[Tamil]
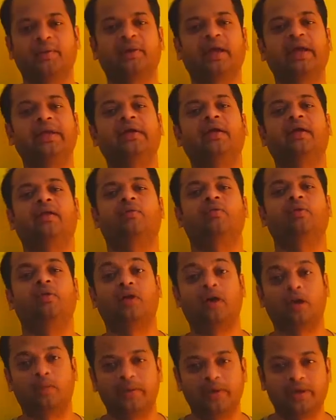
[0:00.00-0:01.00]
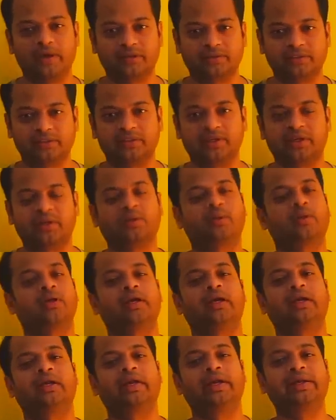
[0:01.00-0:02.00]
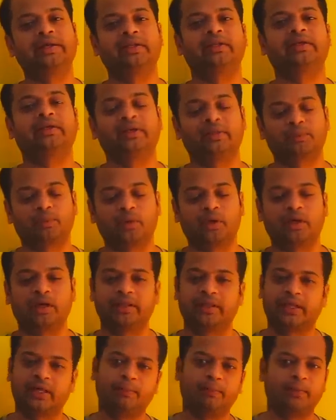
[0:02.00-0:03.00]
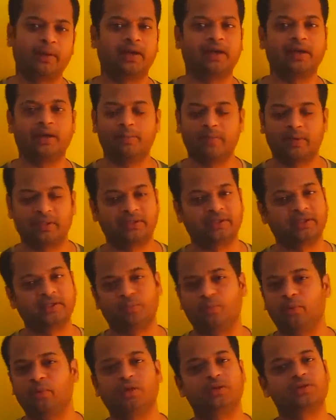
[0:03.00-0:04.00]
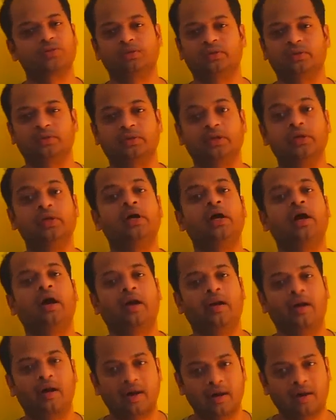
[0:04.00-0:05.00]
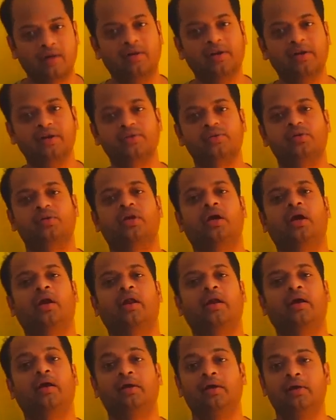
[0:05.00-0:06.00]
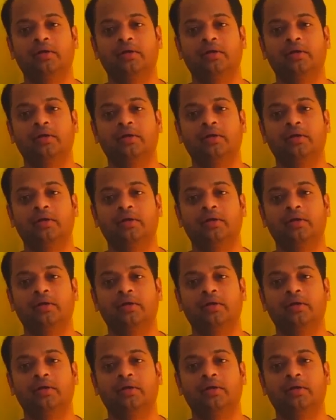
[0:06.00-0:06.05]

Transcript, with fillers: கிடைக்கும் நைட் ஆனால் உங்களுக்கு கார்பன் டை ஆக்சைடு கிடைக்கும் அதனால் நைட் அதுக்கிட்ட போகாதீங்க பகலில் மரத்துக்கிட்ட போங்கன்னு சொல்லுது ஆனால் ஆறாவில் என்ன சொல்கிறாங்கன்னா